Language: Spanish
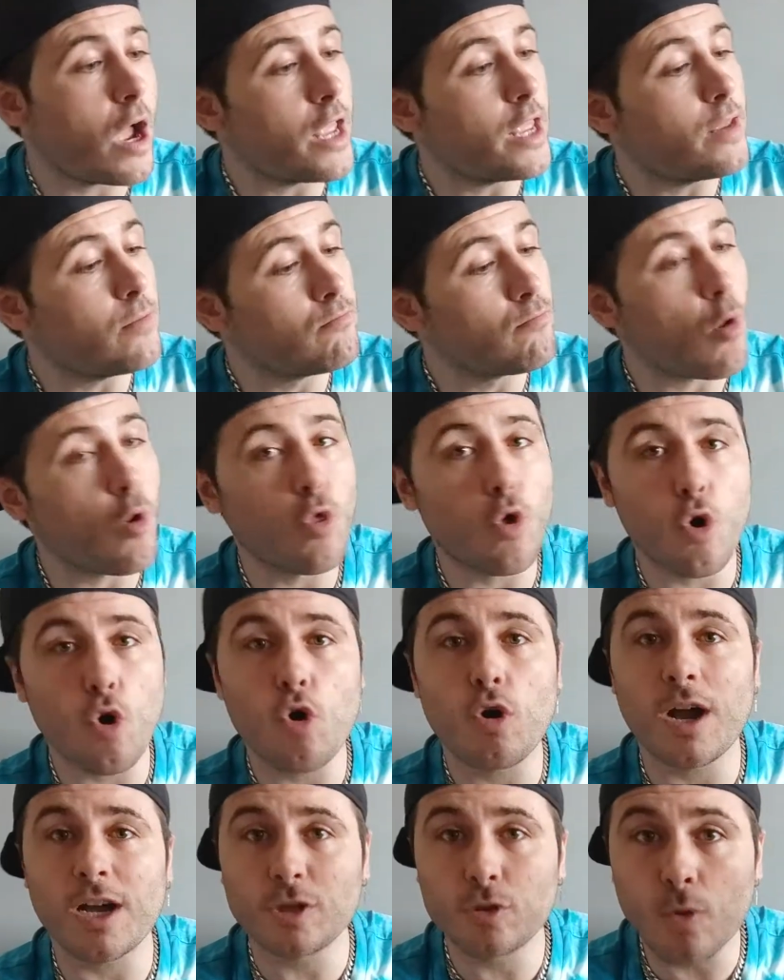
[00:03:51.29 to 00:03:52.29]
Ahí en
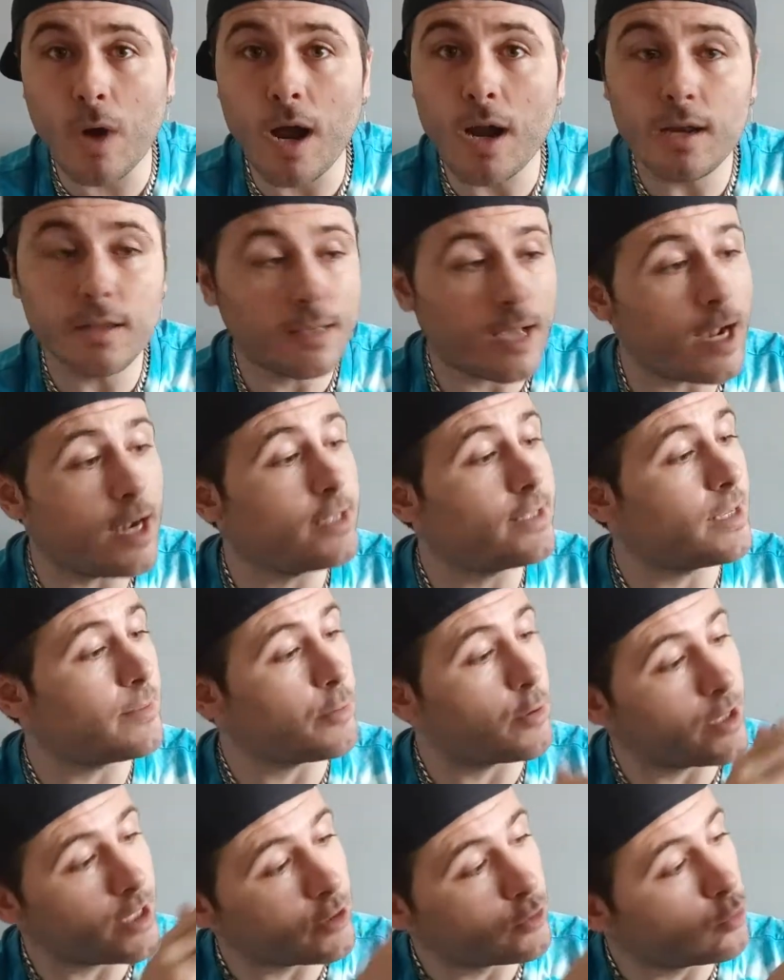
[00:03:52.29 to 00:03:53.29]
modo casual, tal, te
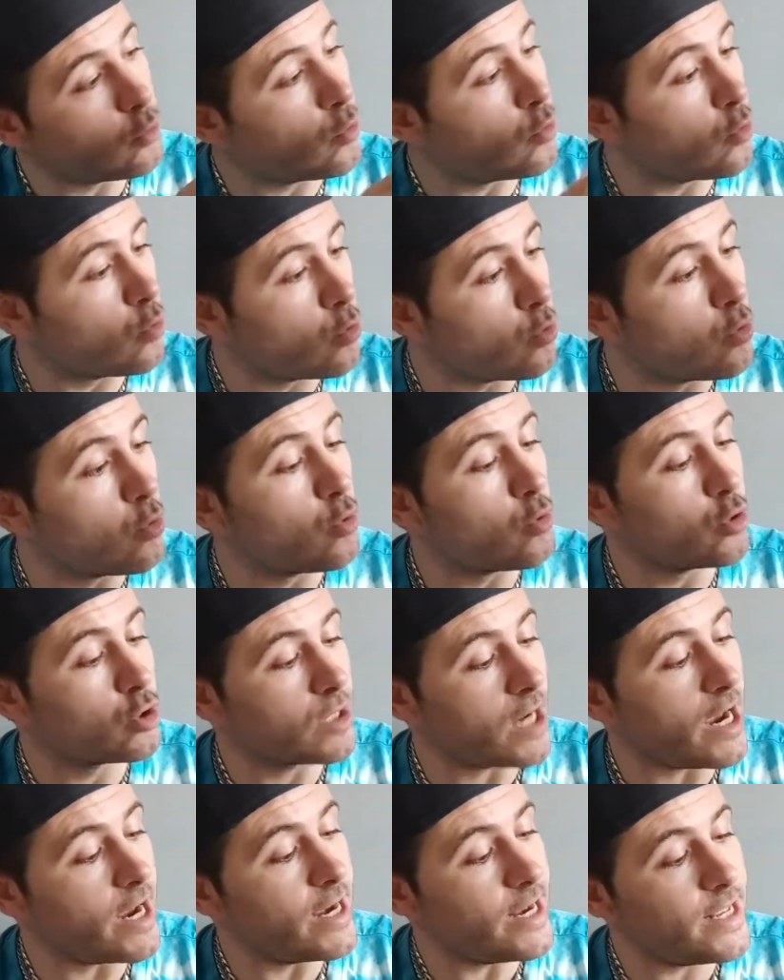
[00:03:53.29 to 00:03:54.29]
pones tus
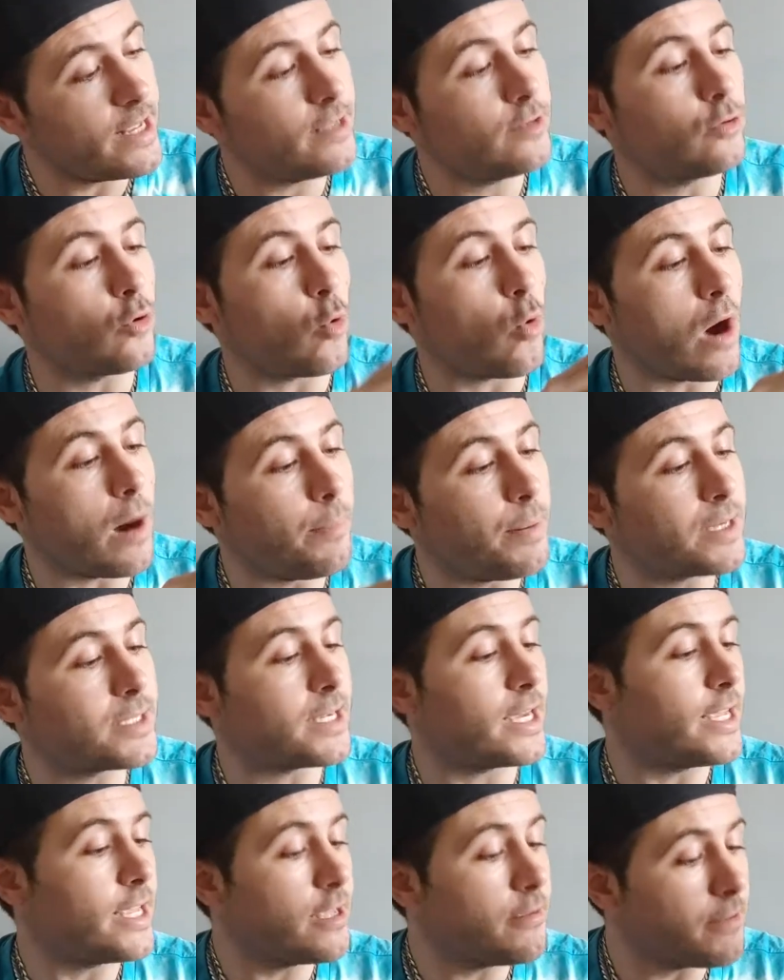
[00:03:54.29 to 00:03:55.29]
Kairi, tu
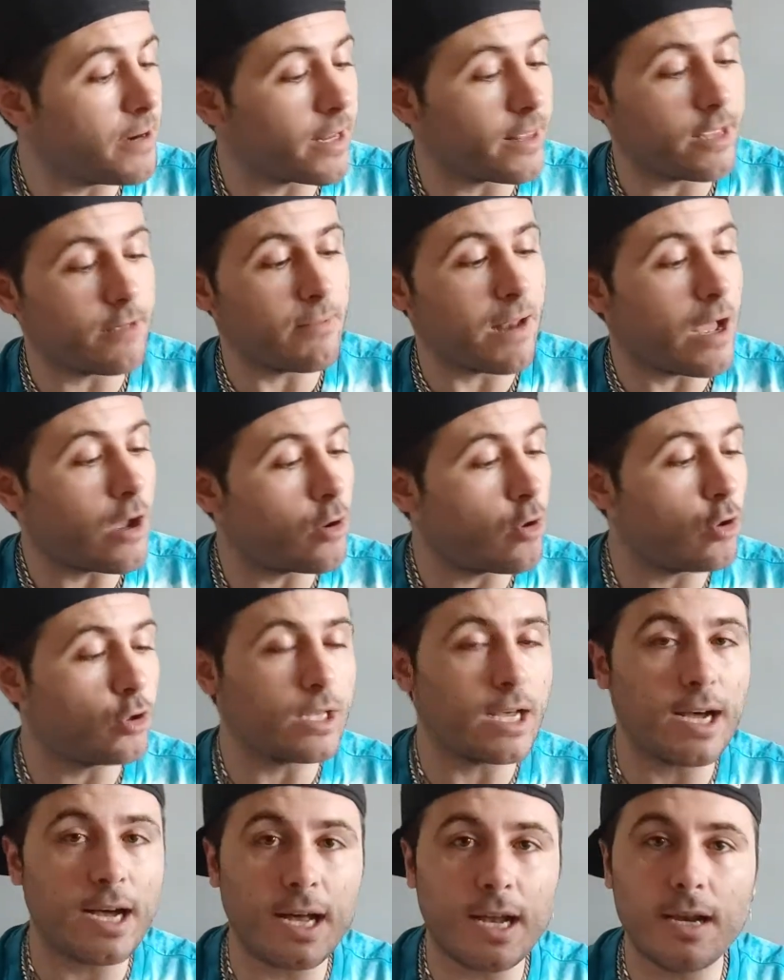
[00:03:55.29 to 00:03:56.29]
guapas ahí, verde y blanco,
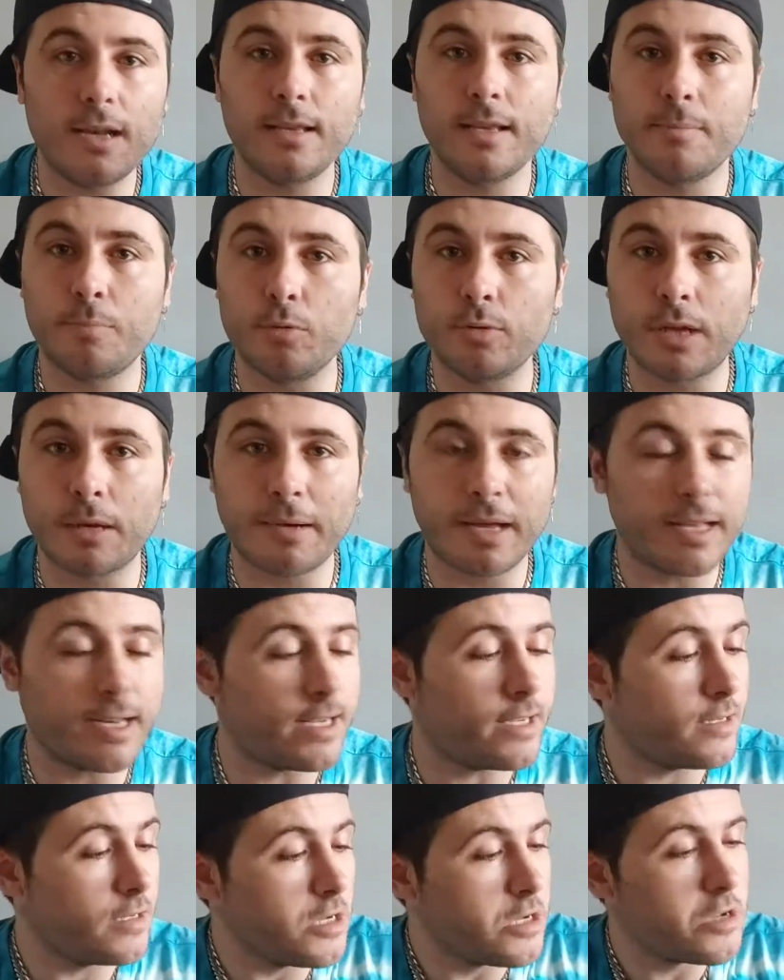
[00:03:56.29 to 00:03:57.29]
tal, de puta
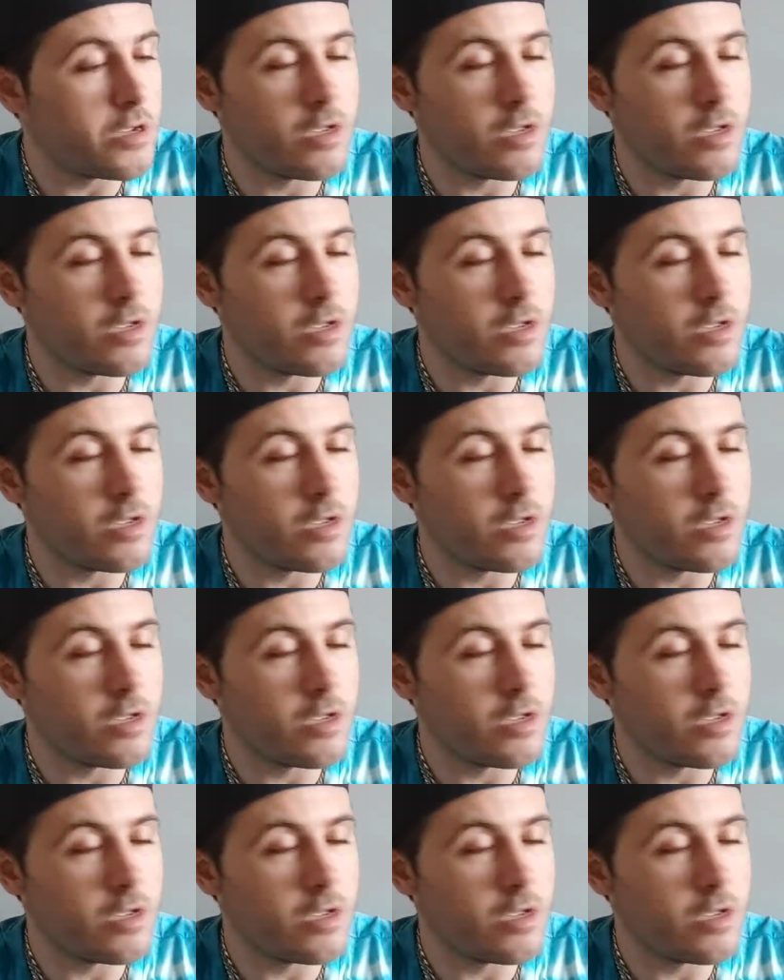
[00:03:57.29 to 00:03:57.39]
madre.